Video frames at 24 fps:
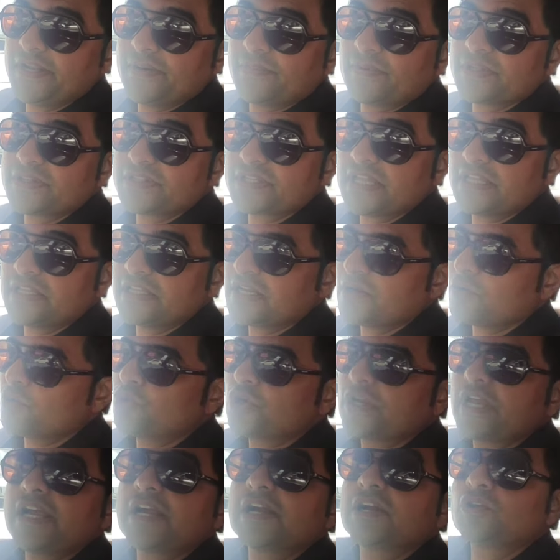पेटीएम का स्कैन दिखा
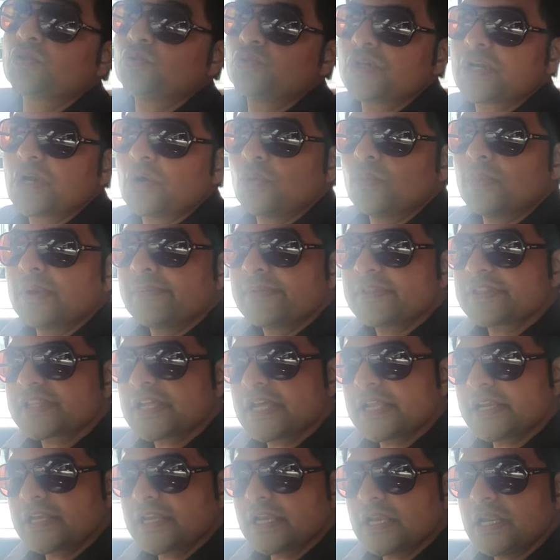वो कहेगा क्यों दिखाऊं भाई मैं
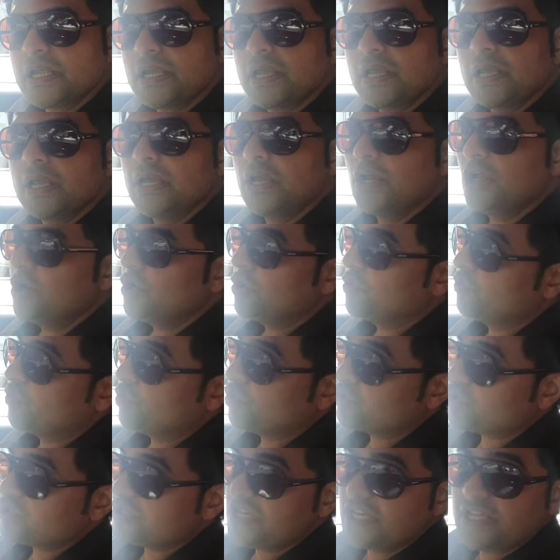स्कैनिंग के लिए
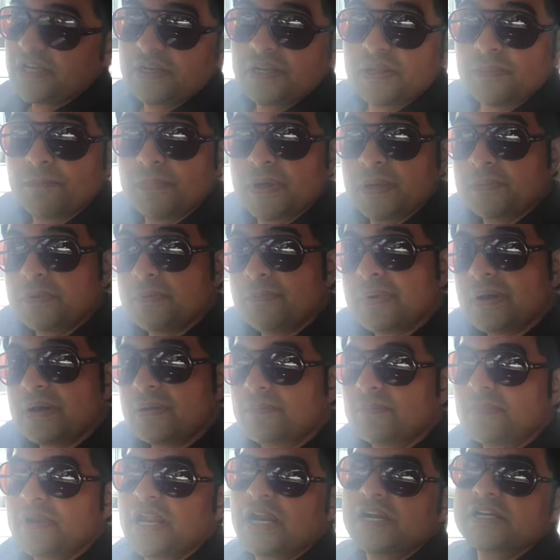वो तो ये नंबर भी
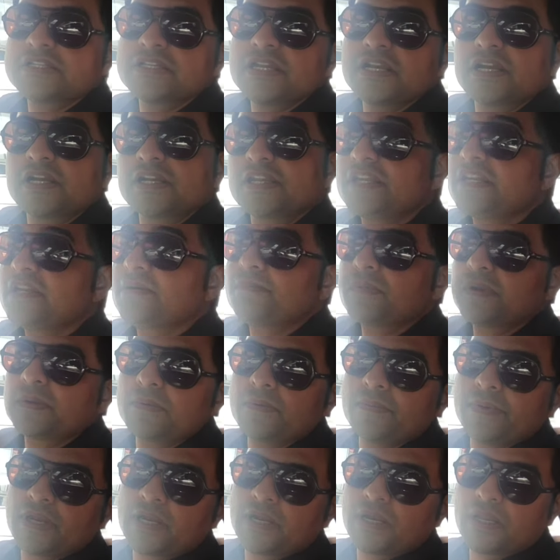नाट जाएगा कि नंबर
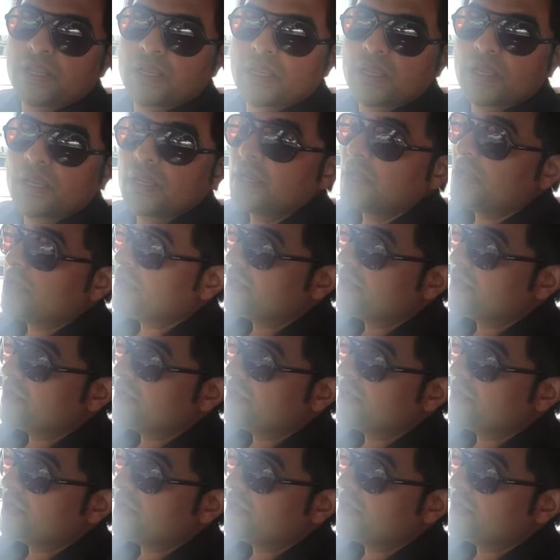भी मेरा नहीं है